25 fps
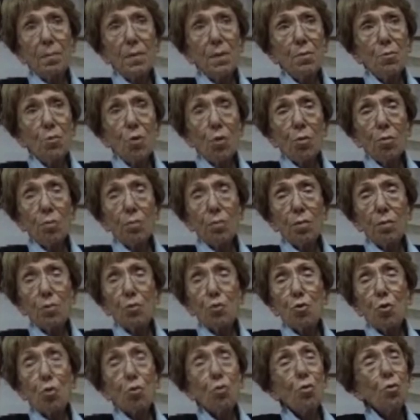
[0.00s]
bilmiyorum
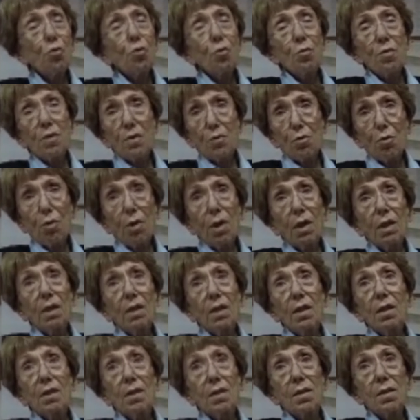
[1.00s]
çok kötü bir sona
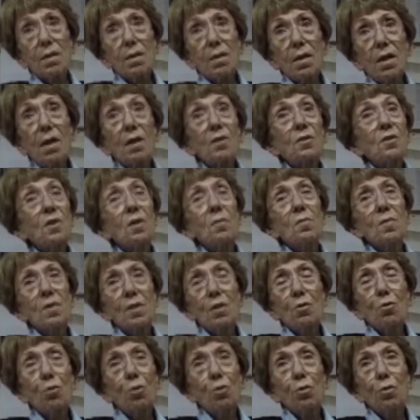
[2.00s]
gideriz. Her
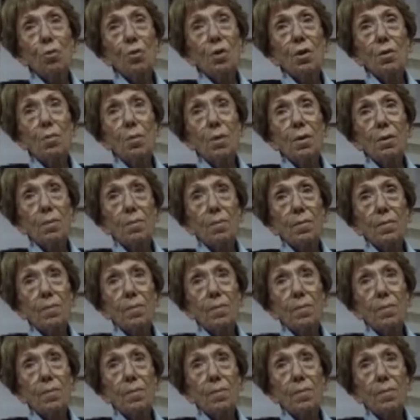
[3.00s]
şeyimizde olduğu gibi.